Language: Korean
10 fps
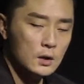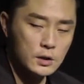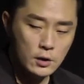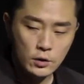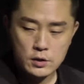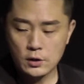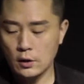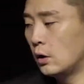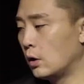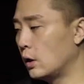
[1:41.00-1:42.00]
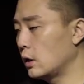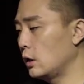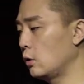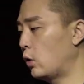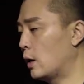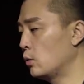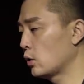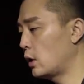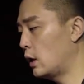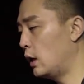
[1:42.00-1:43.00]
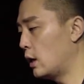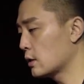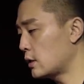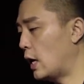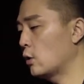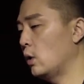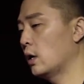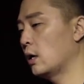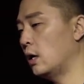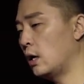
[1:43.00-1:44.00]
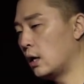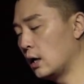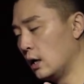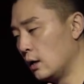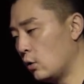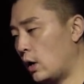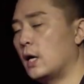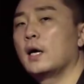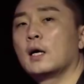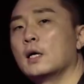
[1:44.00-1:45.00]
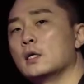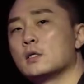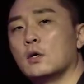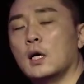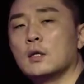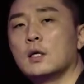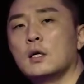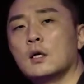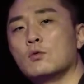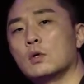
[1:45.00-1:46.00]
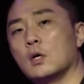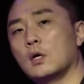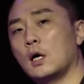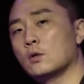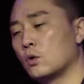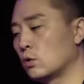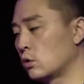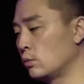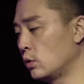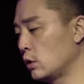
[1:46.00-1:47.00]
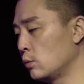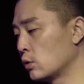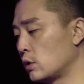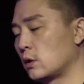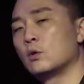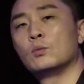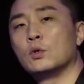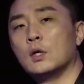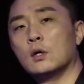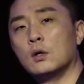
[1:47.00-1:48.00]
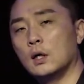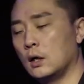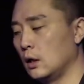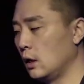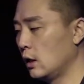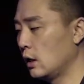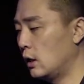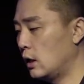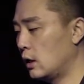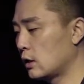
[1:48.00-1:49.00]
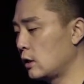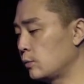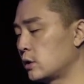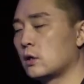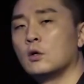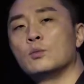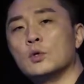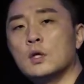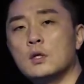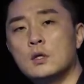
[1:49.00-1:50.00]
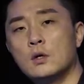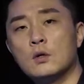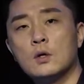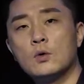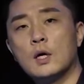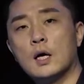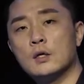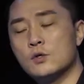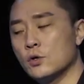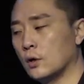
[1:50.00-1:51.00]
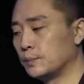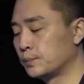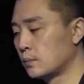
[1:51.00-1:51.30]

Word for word: 자 여기서요 이 화목해라 사과해라 화해가 있어야 한다 이게 우리가 카톡으로 뭐 이모티콘 보내거나 아, 기프티콘 보내는 이런 내용이 아니죠